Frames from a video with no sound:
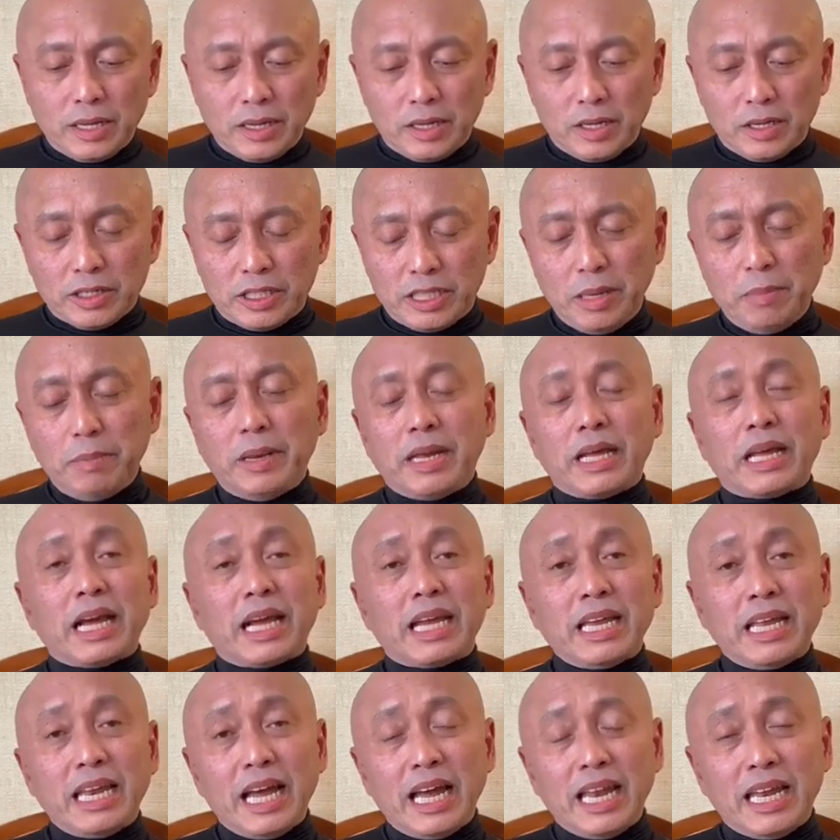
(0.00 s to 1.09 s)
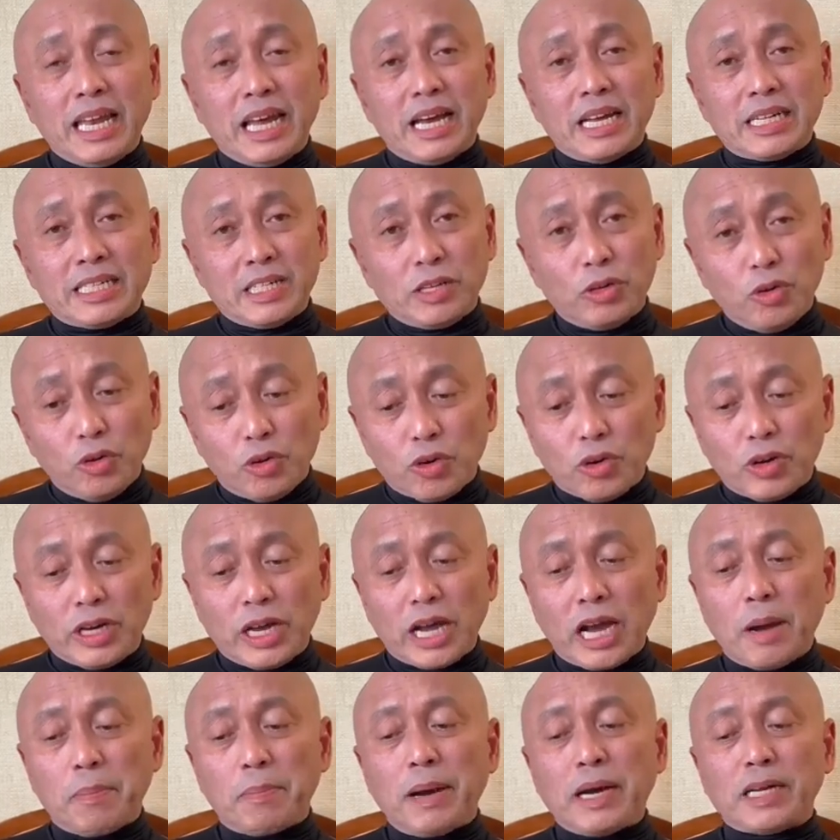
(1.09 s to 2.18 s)
syempre kakilala siguro
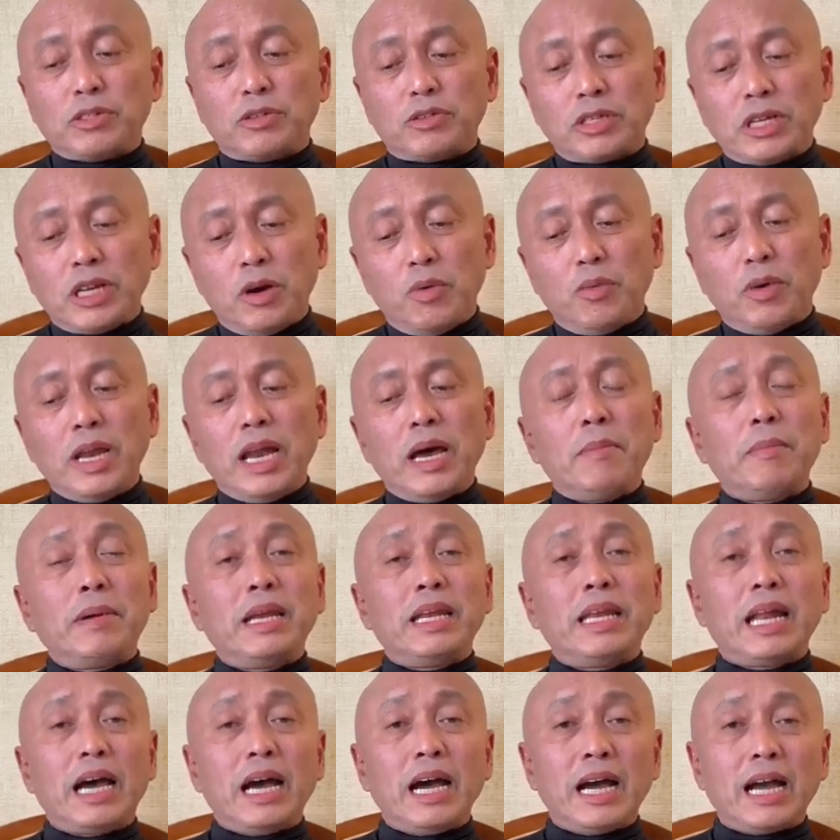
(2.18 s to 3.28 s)
nakapasok ng wala man lang